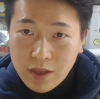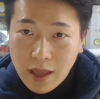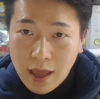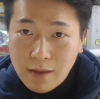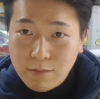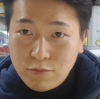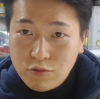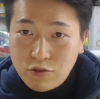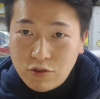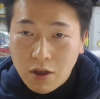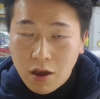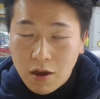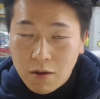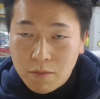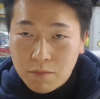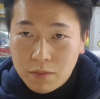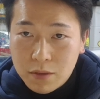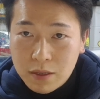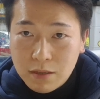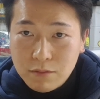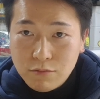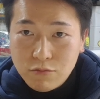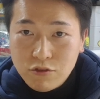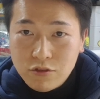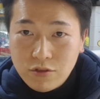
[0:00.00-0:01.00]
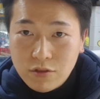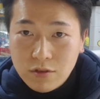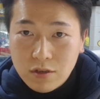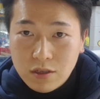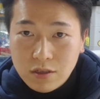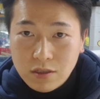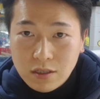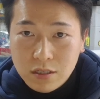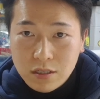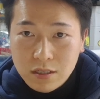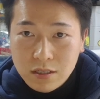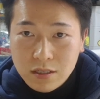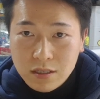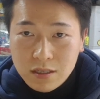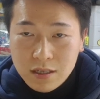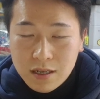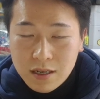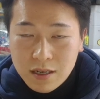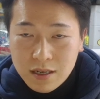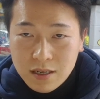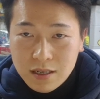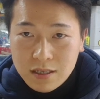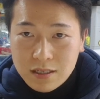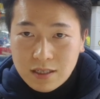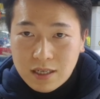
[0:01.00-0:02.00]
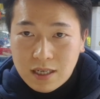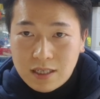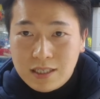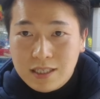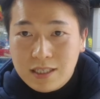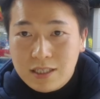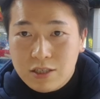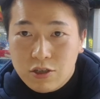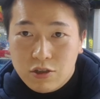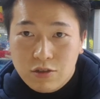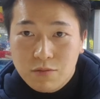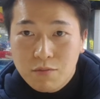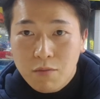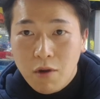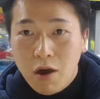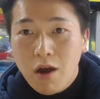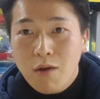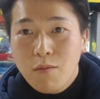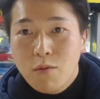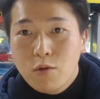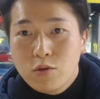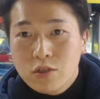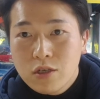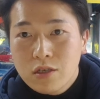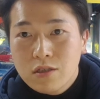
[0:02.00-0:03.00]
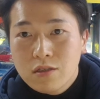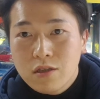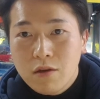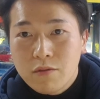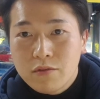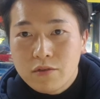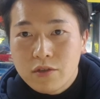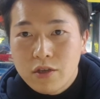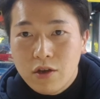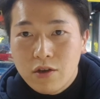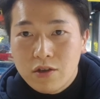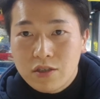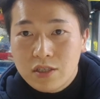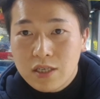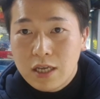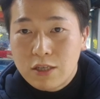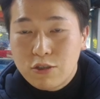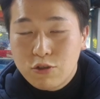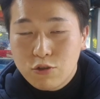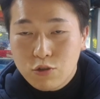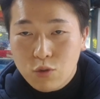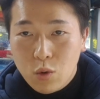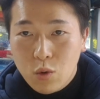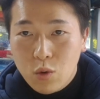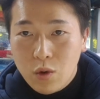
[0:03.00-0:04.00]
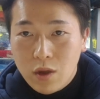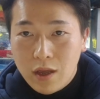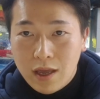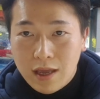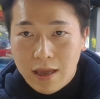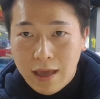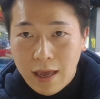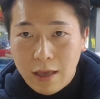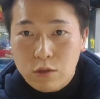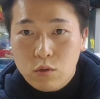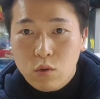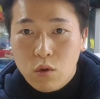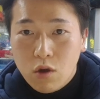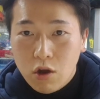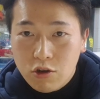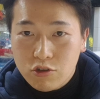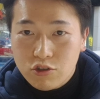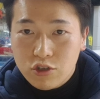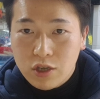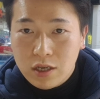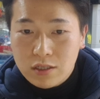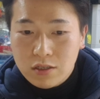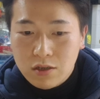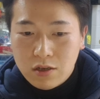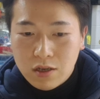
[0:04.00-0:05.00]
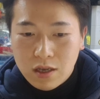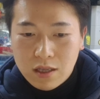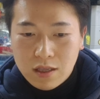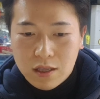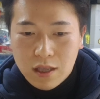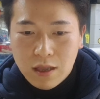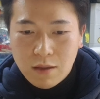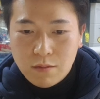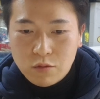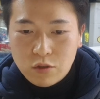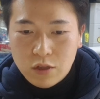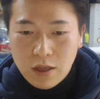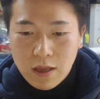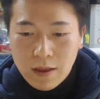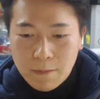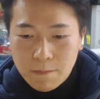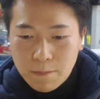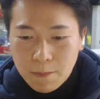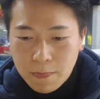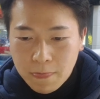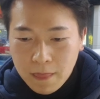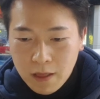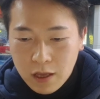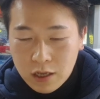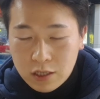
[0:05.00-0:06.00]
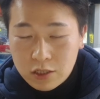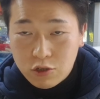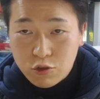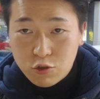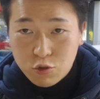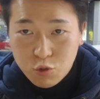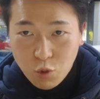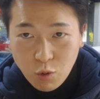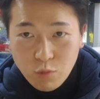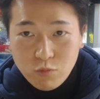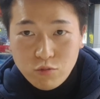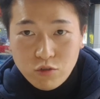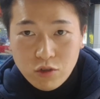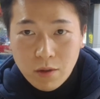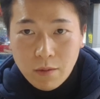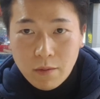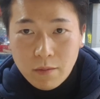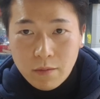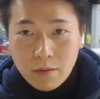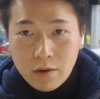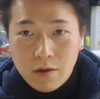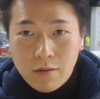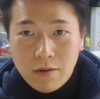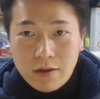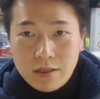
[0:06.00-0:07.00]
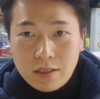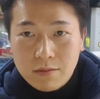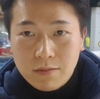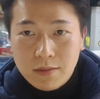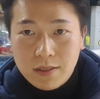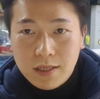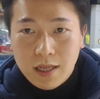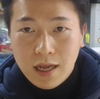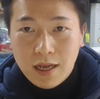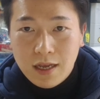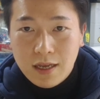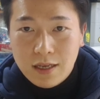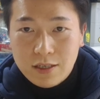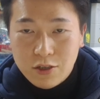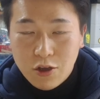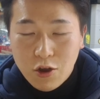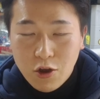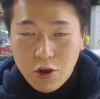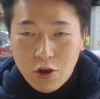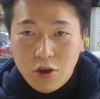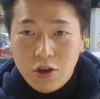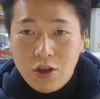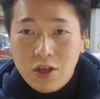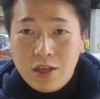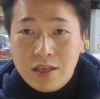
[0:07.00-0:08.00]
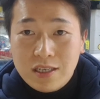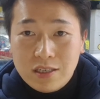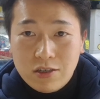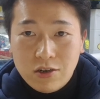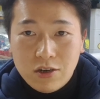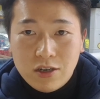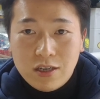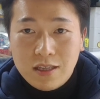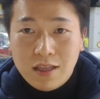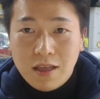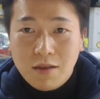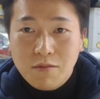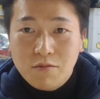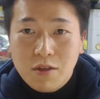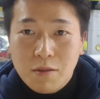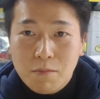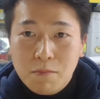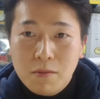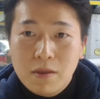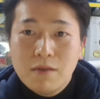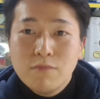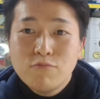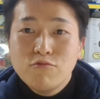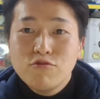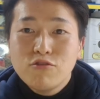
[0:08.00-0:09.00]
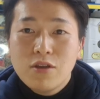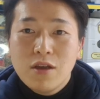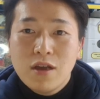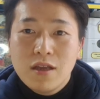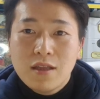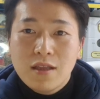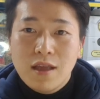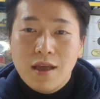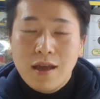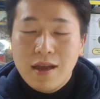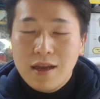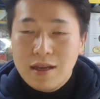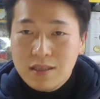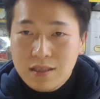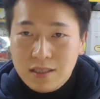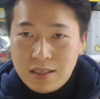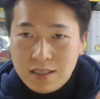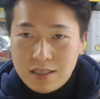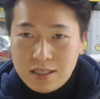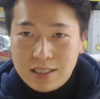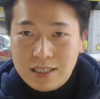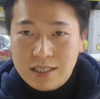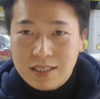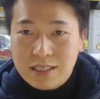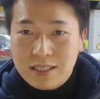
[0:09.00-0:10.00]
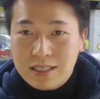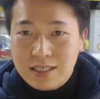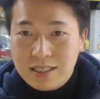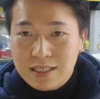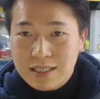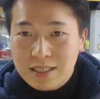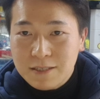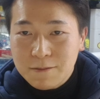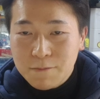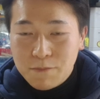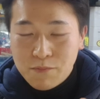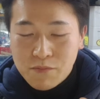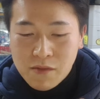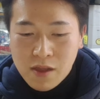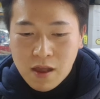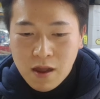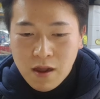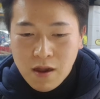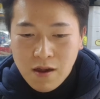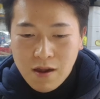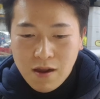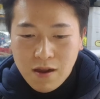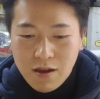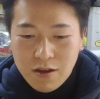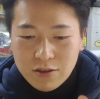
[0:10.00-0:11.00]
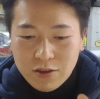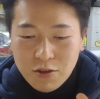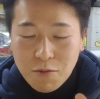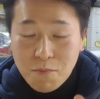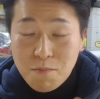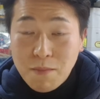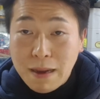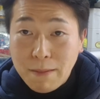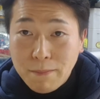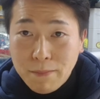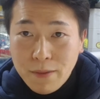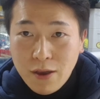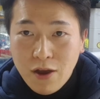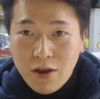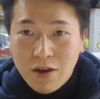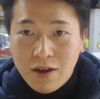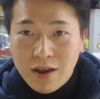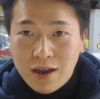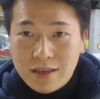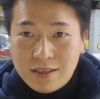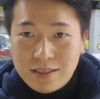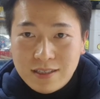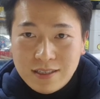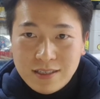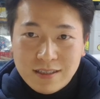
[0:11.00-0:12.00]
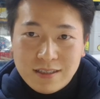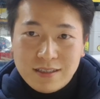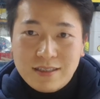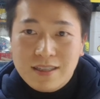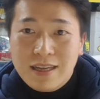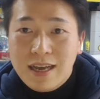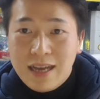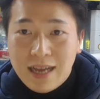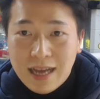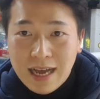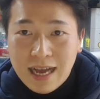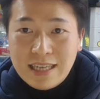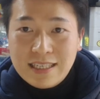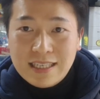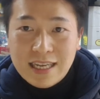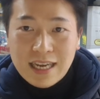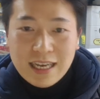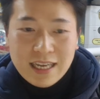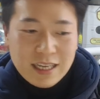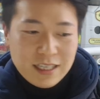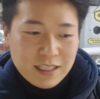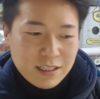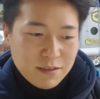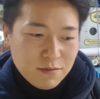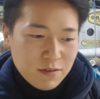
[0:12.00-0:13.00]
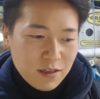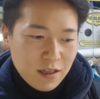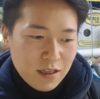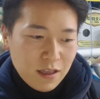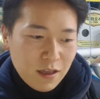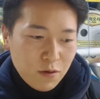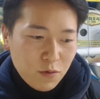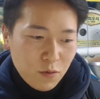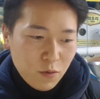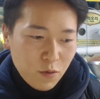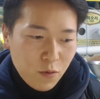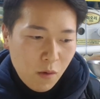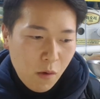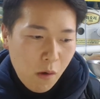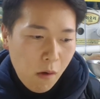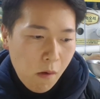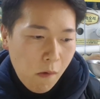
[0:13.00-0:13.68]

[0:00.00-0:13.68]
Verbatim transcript: 대문어, 피문어는 사실 저는 먹어본 적은 없어요. 제주도에 계속 거주했었기 때문에 저는 돌문어만 먹어봤습니다. 그래서 그렇기 때문에 피문어에 대한 그 어떤 맛평가는 하지 않겠습니다. 따로.